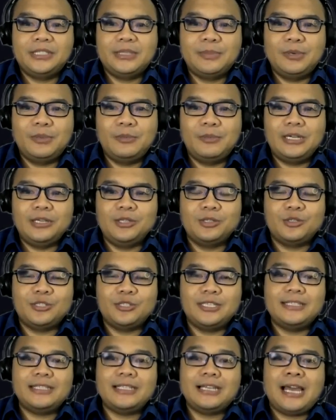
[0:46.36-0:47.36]
sebelum mulai
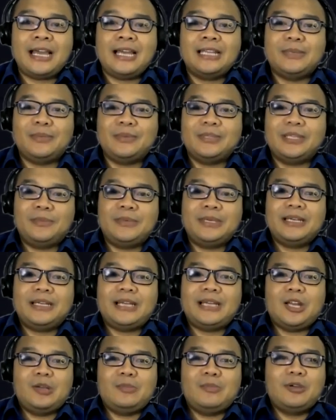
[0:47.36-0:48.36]
diskusi, silahkan teman-teman
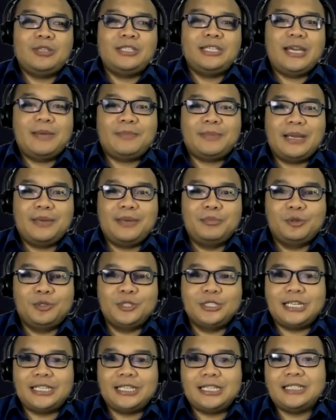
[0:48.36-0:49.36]
kalau mau nyiapkan
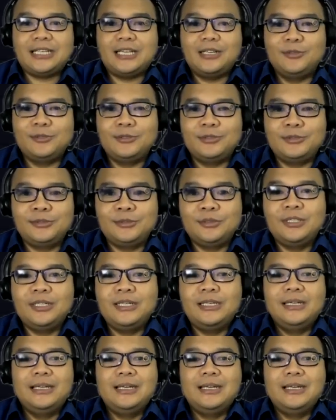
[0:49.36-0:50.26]
buku catatan dulu,